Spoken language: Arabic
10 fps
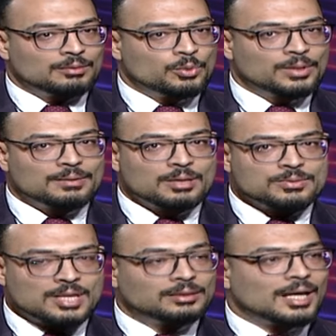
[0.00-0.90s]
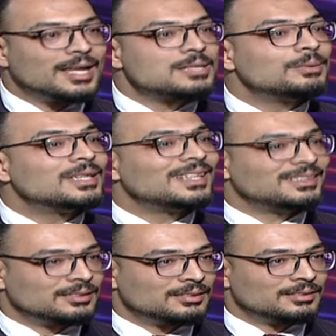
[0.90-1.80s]
ممكن يبقى مصدع لاسباب ثانيه
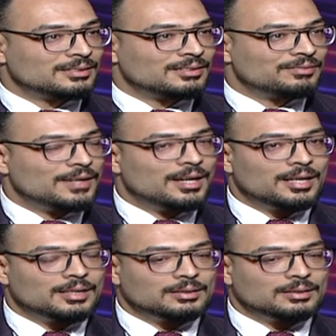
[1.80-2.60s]
كتير آه.